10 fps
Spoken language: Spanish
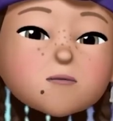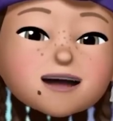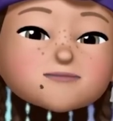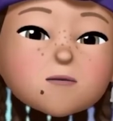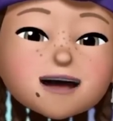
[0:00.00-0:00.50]
que
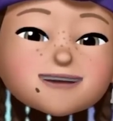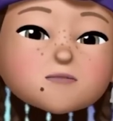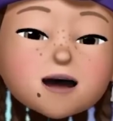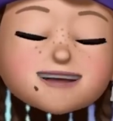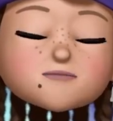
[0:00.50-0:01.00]
las
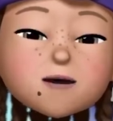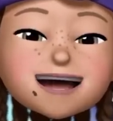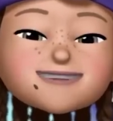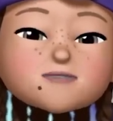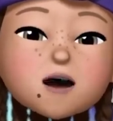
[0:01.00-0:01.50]
cosas caigan del
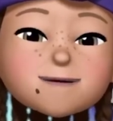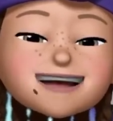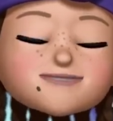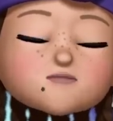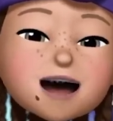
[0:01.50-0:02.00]
cielo para
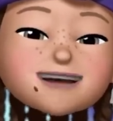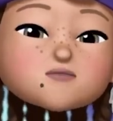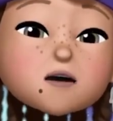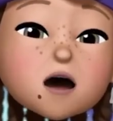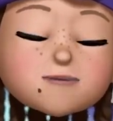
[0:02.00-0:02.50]

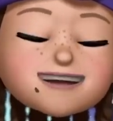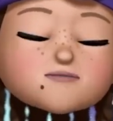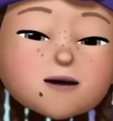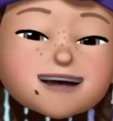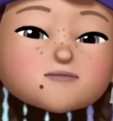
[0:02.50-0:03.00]
nosotros. El
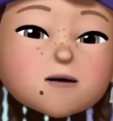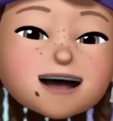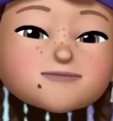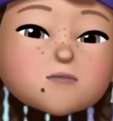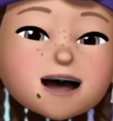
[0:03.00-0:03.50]
día de hoy
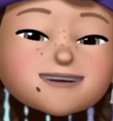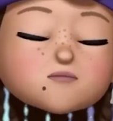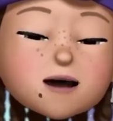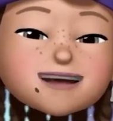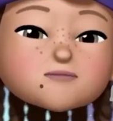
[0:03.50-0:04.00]
procura
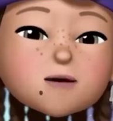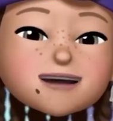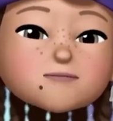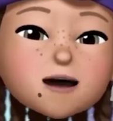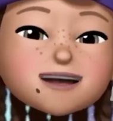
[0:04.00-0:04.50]
dar pasos
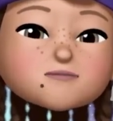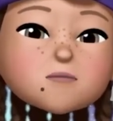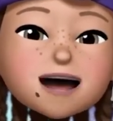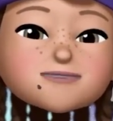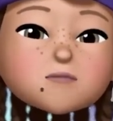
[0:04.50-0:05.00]
firmes para
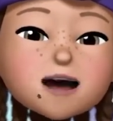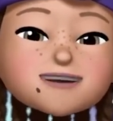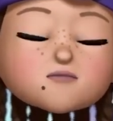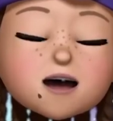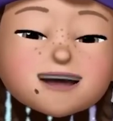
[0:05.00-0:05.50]
que se
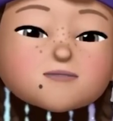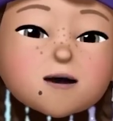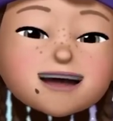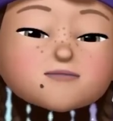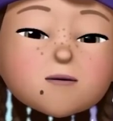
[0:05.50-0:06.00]
solucionen
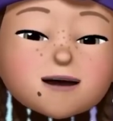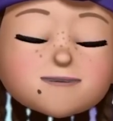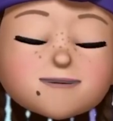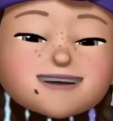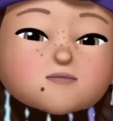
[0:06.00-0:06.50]
algunos
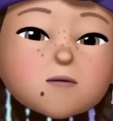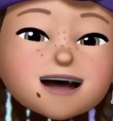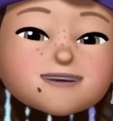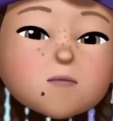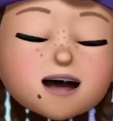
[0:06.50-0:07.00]
problemas que
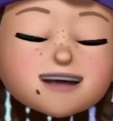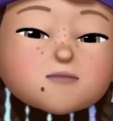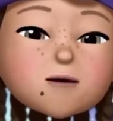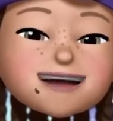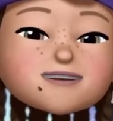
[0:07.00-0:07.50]
puedas estar
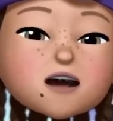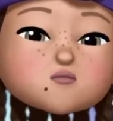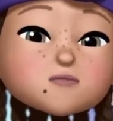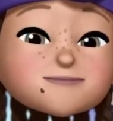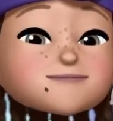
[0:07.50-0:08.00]

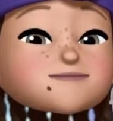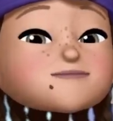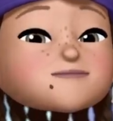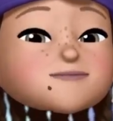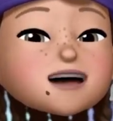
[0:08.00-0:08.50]
enfrentando.
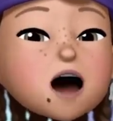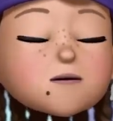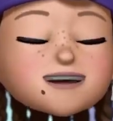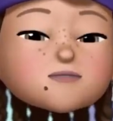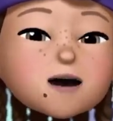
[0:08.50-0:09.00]

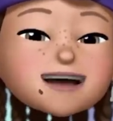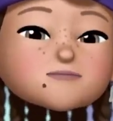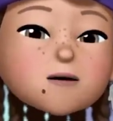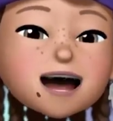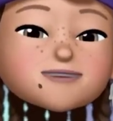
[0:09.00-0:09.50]
Es
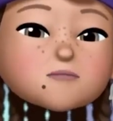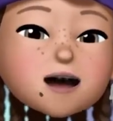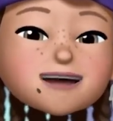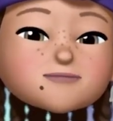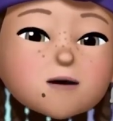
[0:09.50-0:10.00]
probable que
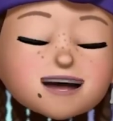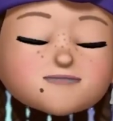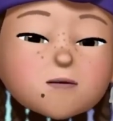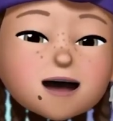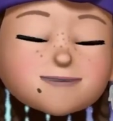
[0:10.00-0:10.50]
tengas algunos
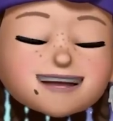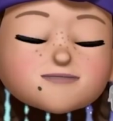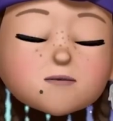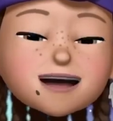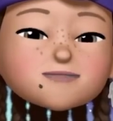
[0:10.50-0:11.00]

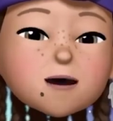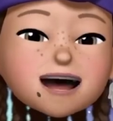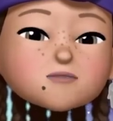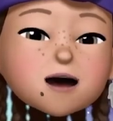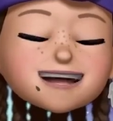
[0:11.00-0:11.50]
problemas en tu
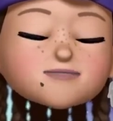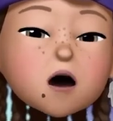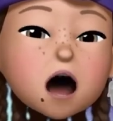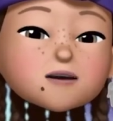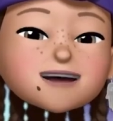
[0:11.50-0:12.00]
trabajo el día
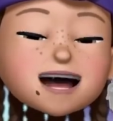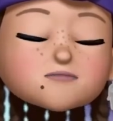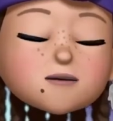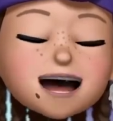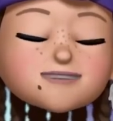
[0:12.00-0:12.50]
de hoy,
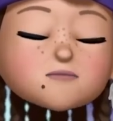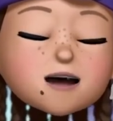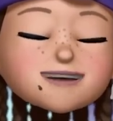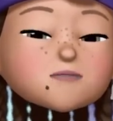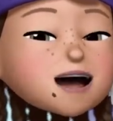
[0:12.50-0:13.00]
no
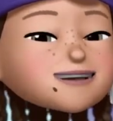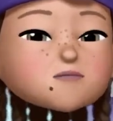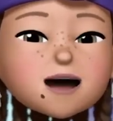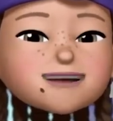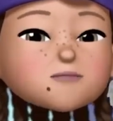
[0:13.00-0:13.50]
dejes que
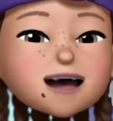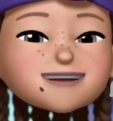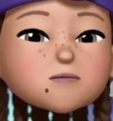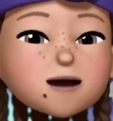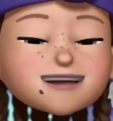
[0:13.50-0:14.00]
esto te
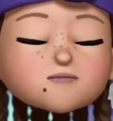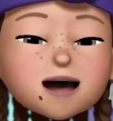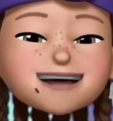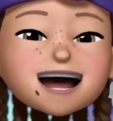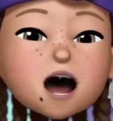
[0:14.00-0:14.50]
afecte de
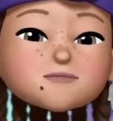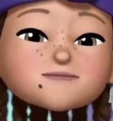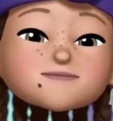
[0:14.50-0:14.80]
sobremanera.